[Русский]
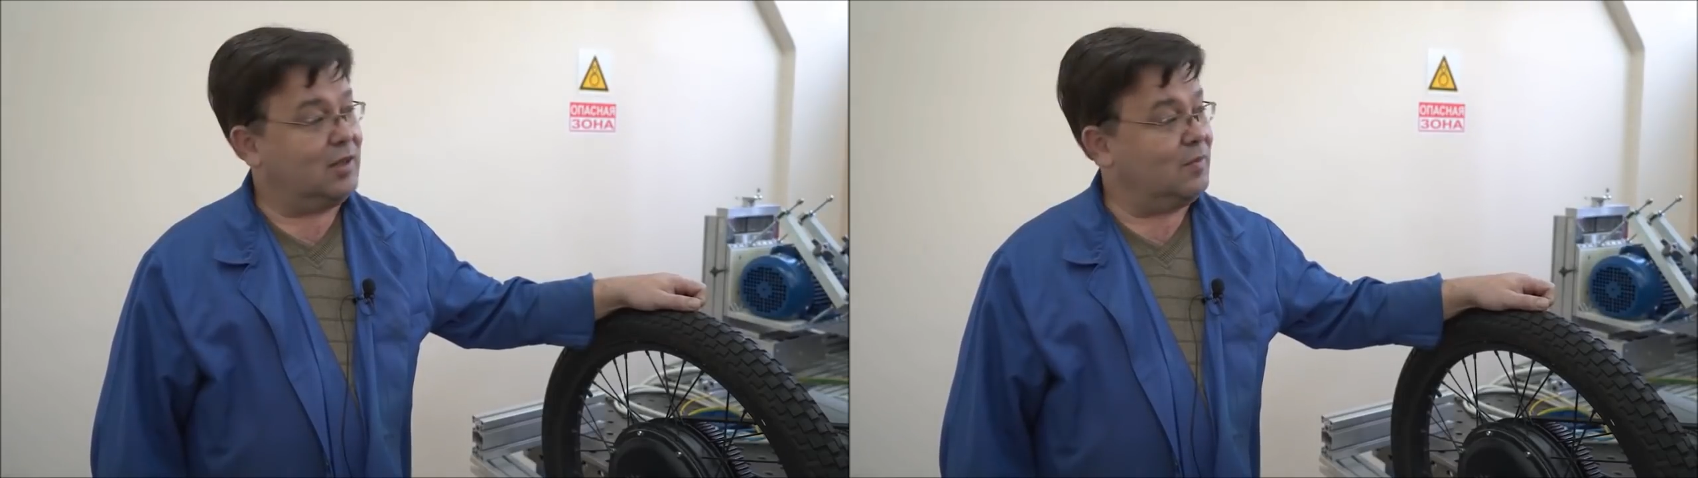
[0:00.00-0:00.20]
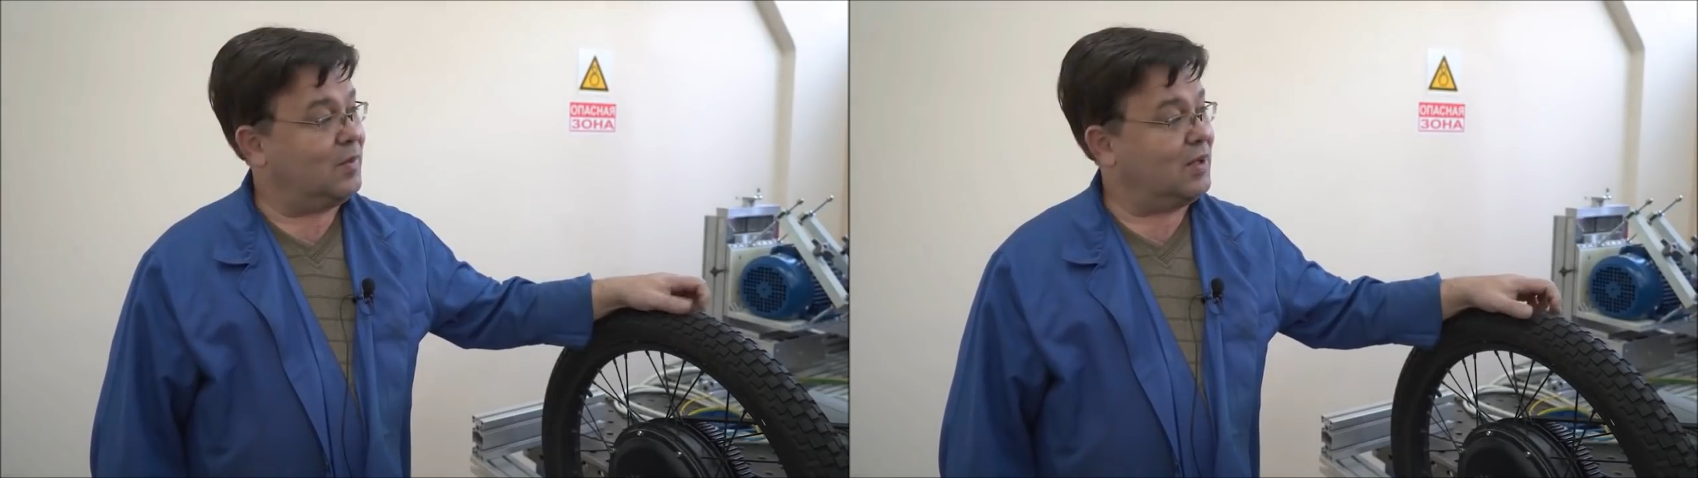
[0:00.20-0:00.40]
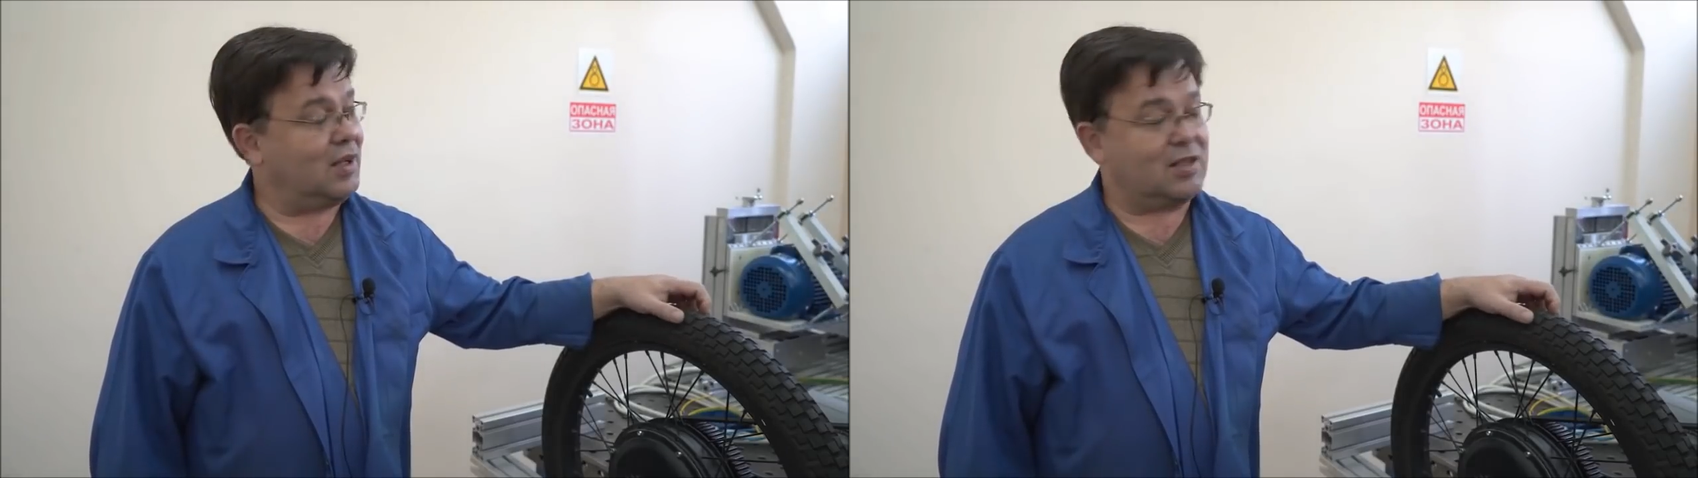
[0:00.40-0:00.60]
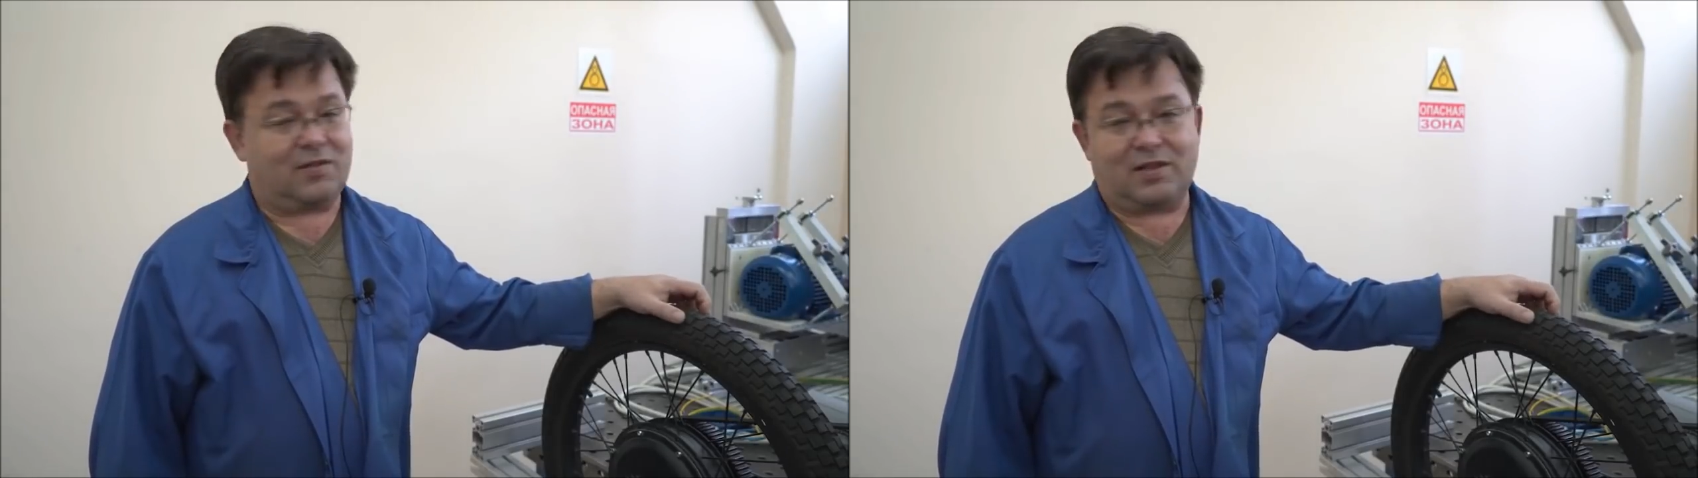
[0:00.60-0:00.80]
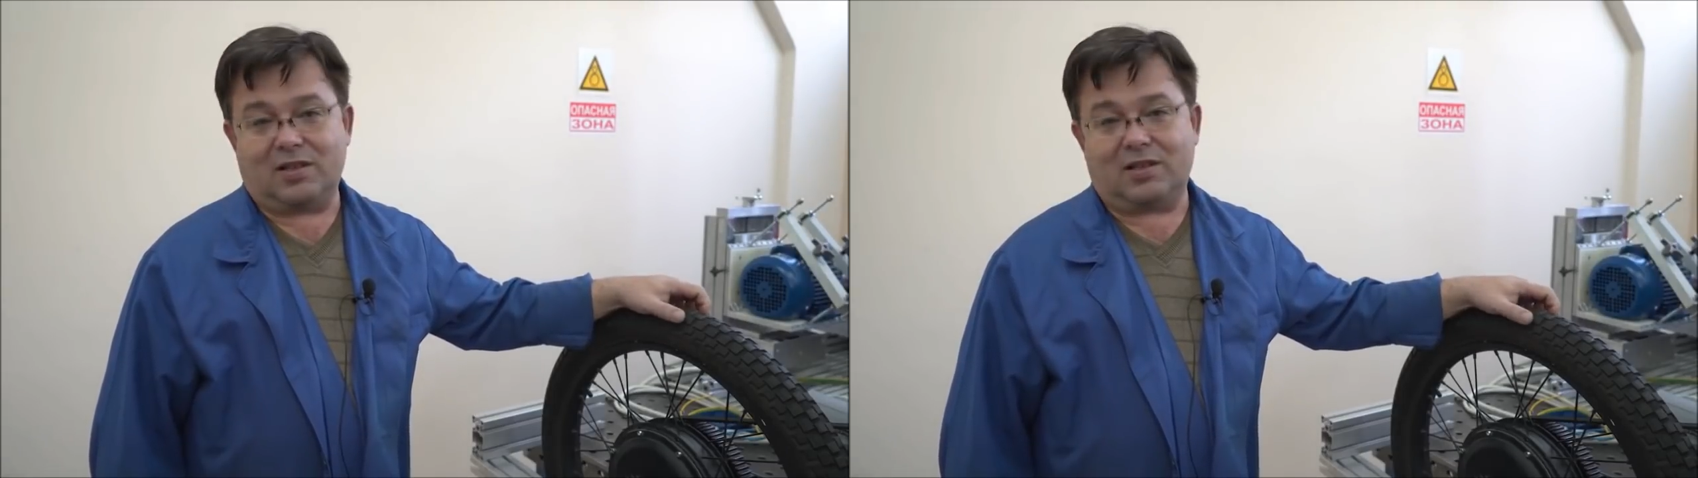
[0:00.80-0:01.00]
нам
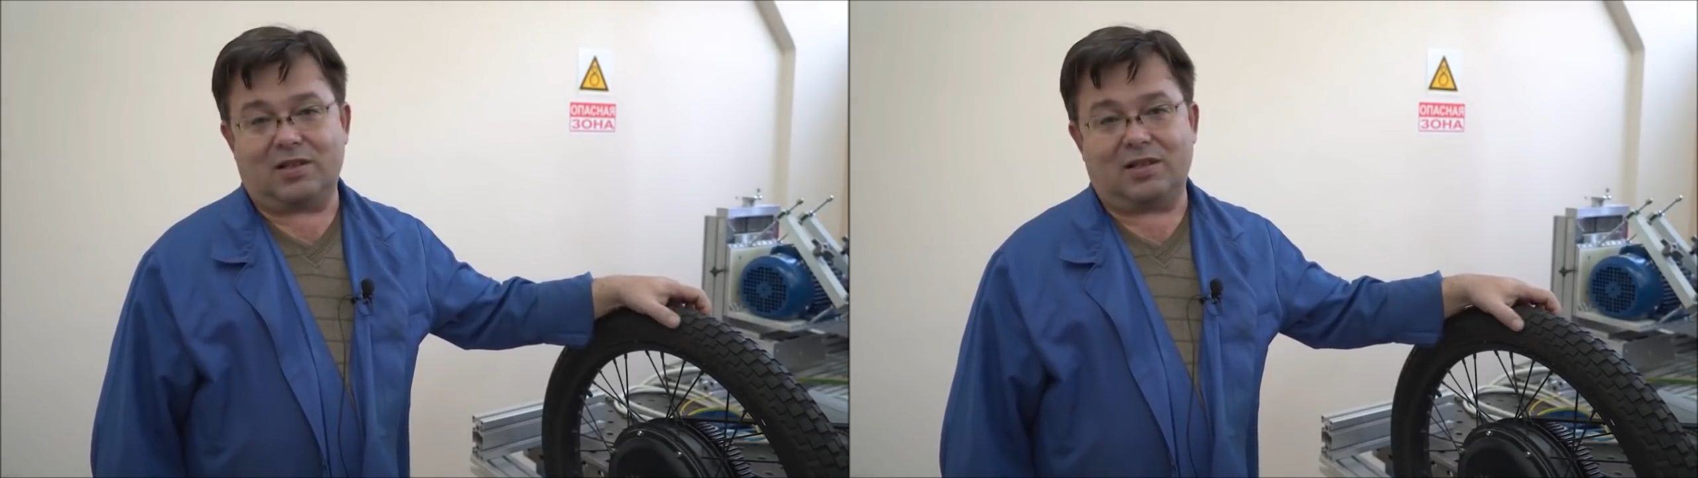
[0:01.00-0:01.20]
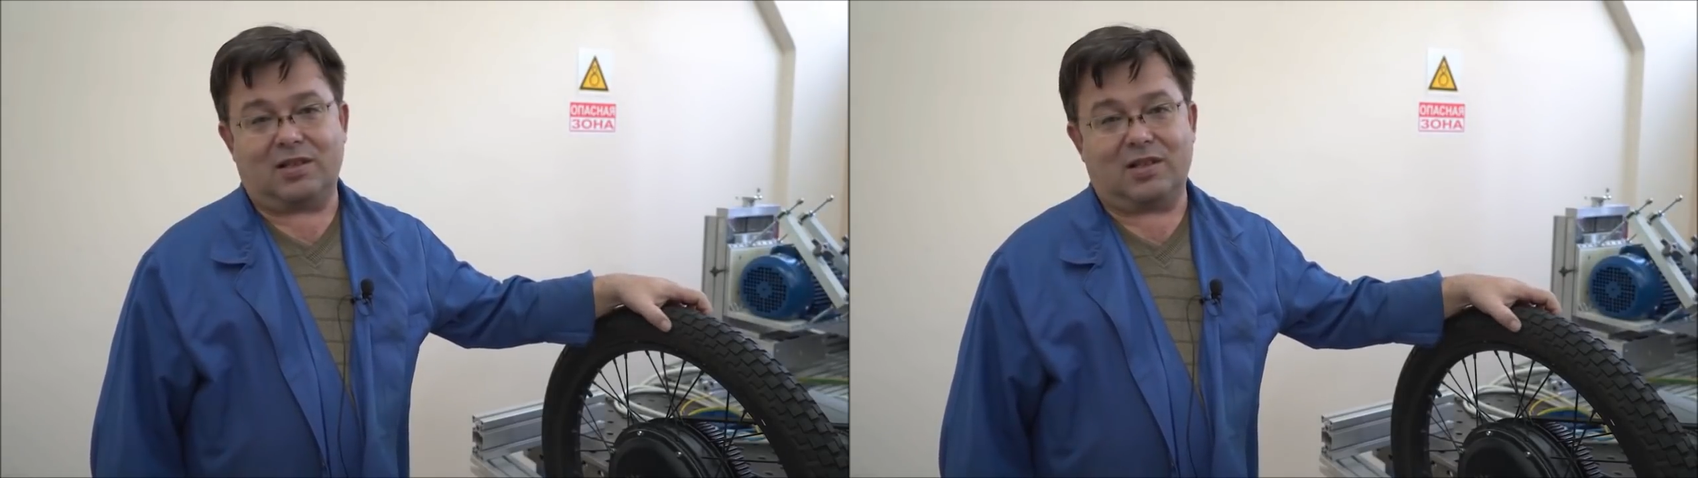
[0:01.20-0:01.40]
показывать э,